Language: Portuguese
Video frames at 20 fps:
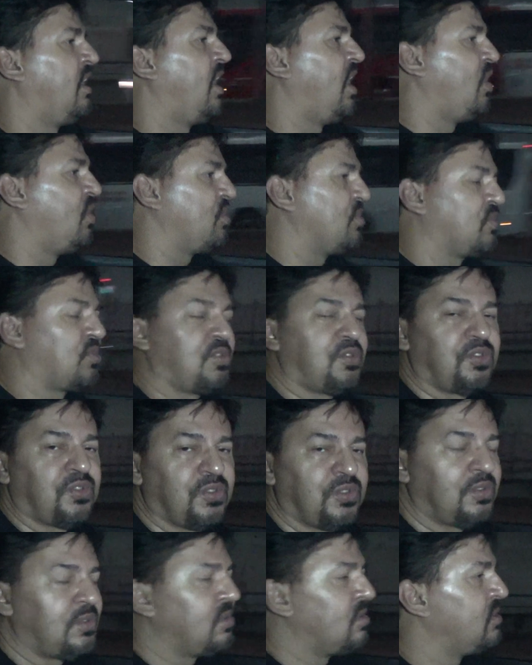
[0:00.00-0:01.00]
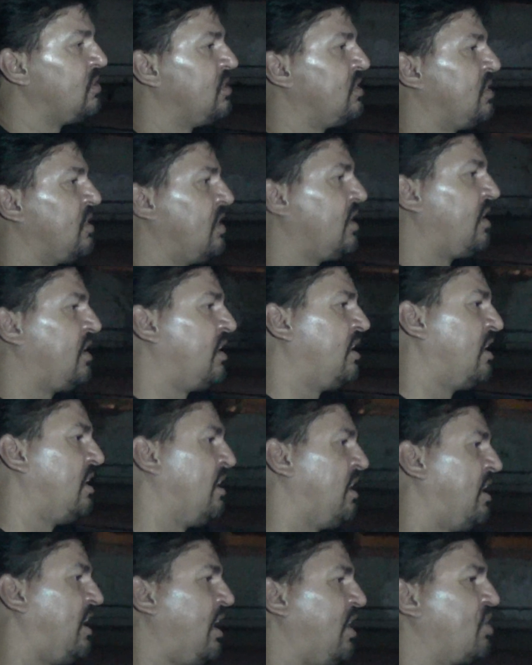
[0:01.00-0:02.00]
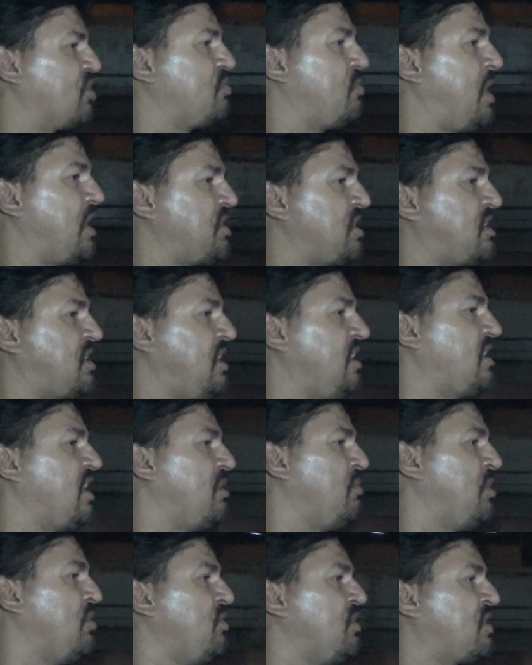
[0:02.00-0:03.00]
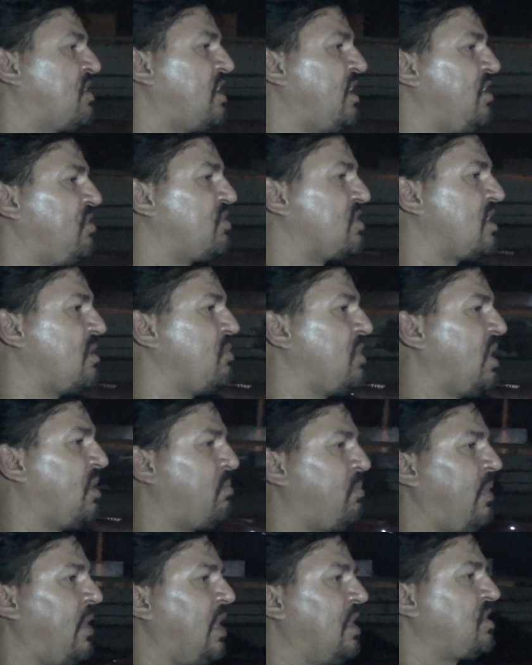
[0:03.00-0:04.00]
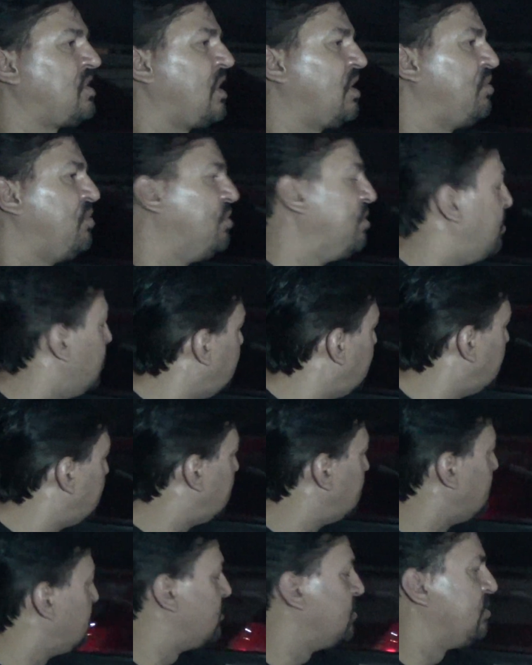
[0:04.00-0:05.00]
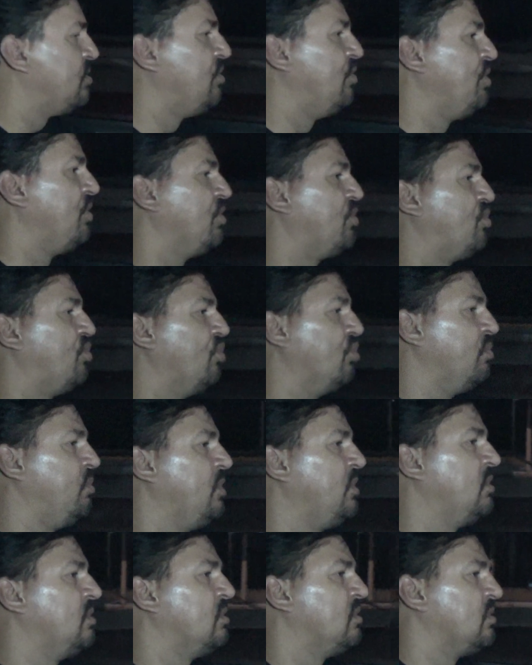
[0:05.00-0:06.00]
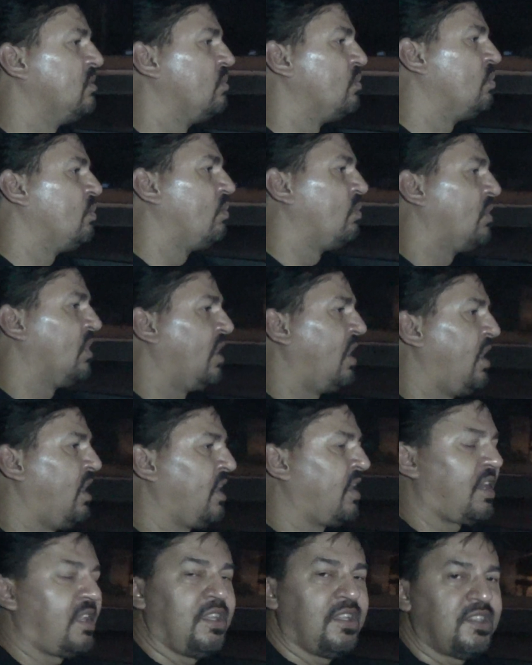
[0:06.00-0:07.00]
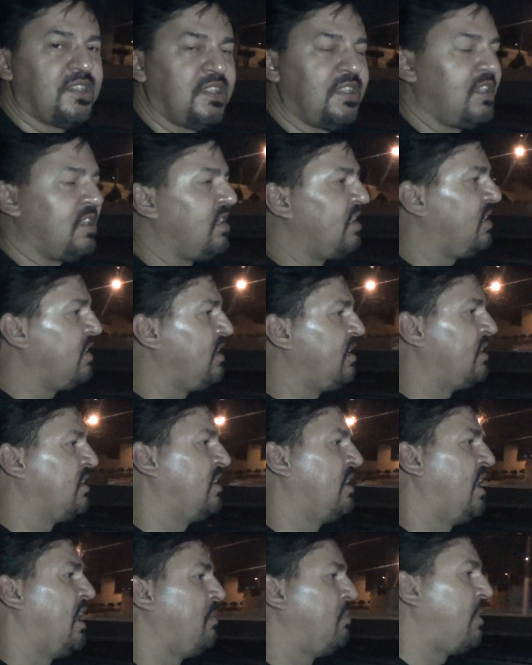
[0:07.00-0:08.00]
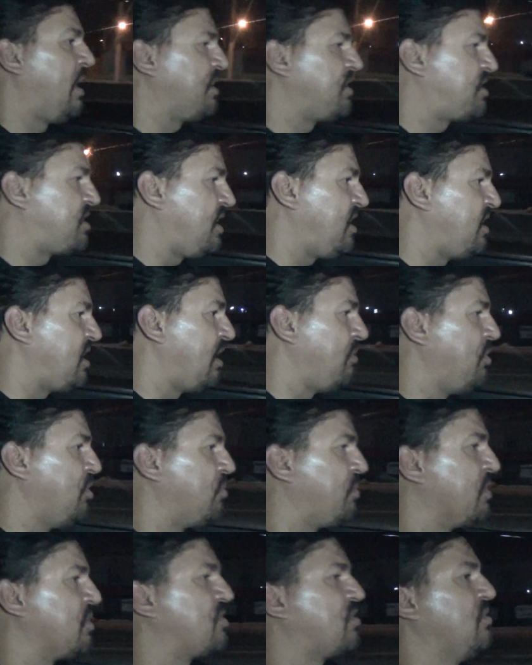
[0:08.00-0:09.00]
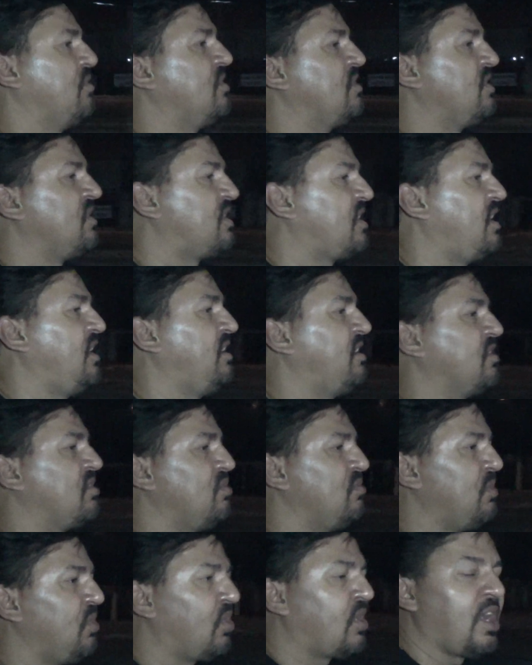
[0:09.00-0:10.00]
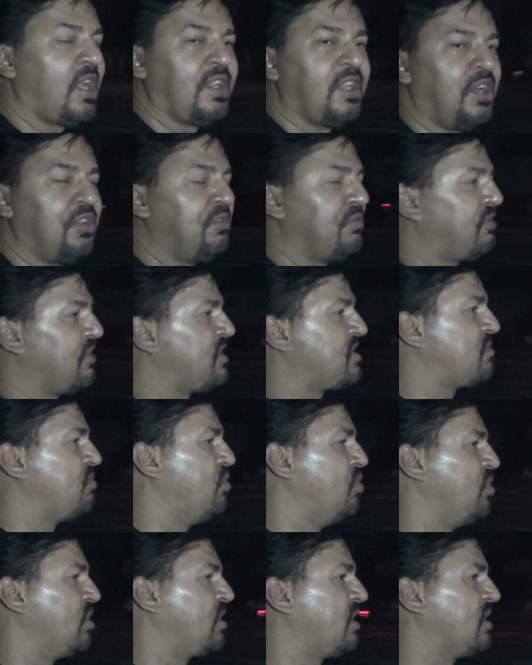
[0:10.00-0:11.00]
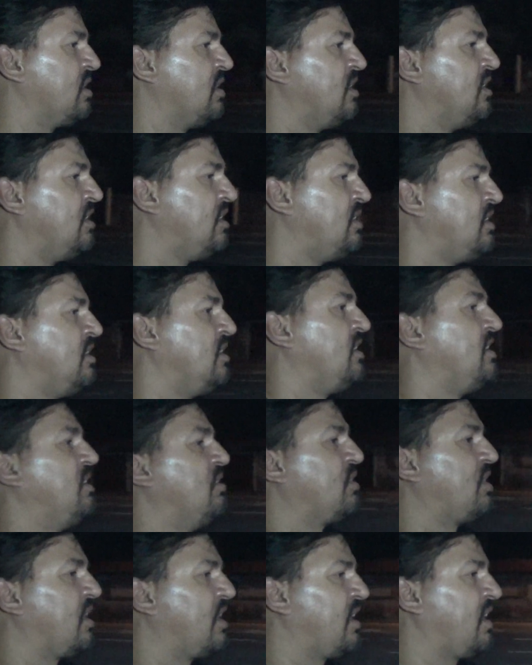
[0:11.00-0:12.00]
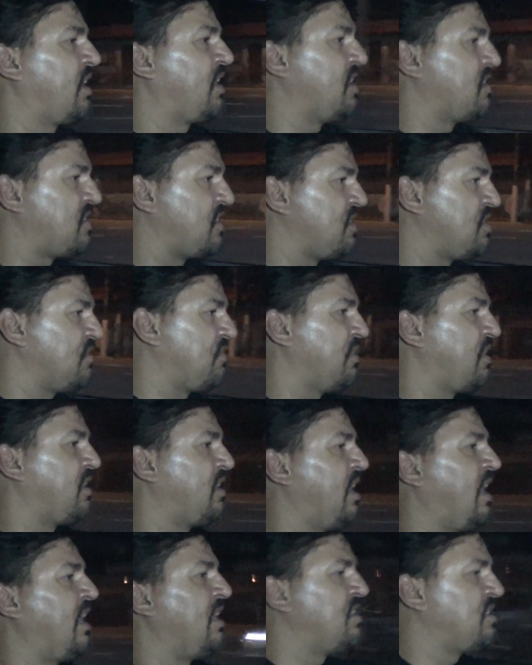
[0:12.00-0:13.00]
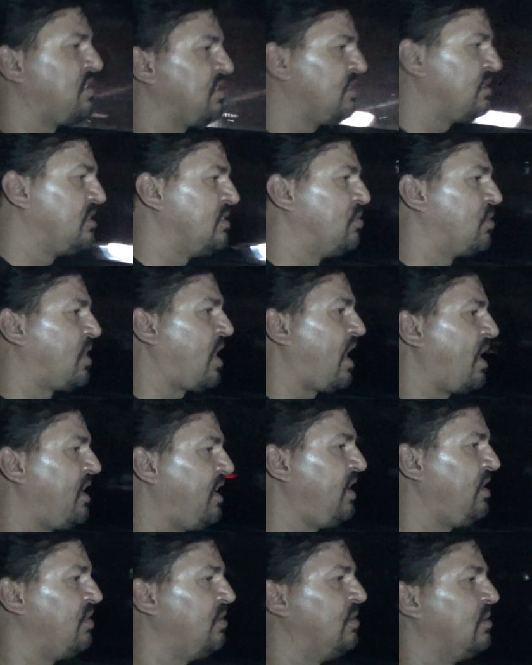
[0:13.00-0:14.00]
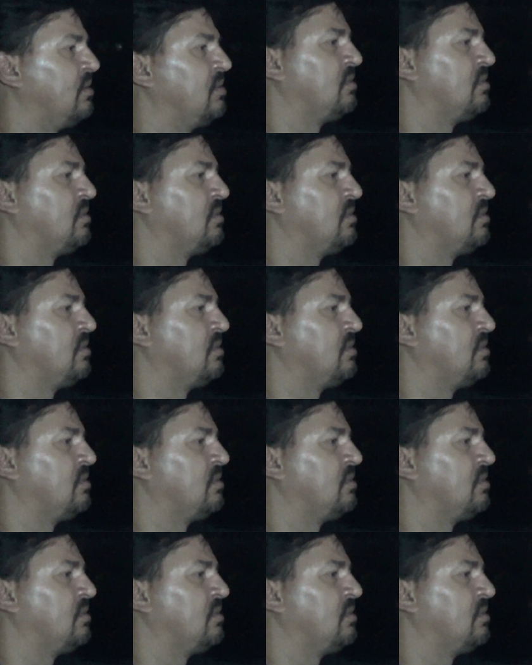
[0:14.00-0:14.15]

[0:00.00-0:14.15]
aos, aos mais de 30 mil inscritos na minha página do, do YouTube, agradecer aí a mais de 30 mil pessoas inscritas no meu canal do Facebook, então quero agradecer de verdade o carinho